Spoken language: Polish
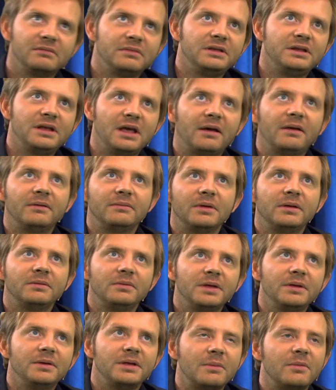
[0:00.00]
nie,
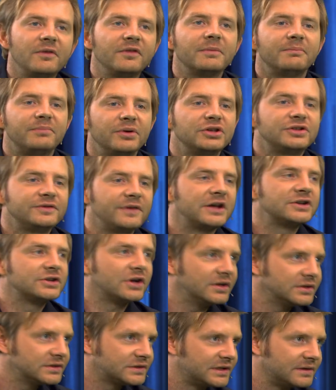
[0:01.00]
nie mówię być
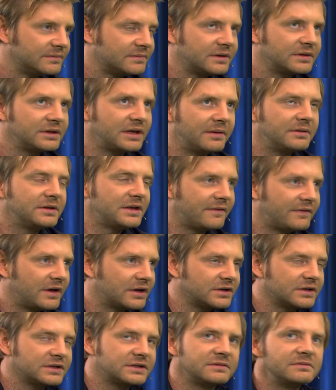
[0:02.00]
wierzącym, nie, nie
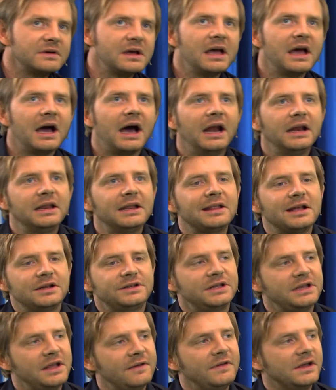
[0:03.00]
wierzącym, ale nie da
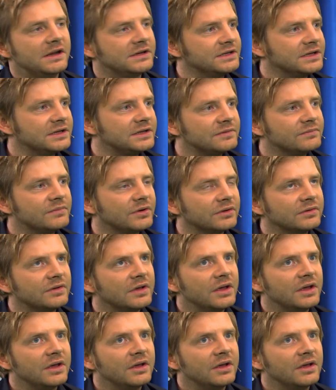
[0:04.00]
się nie wierzyć, bo,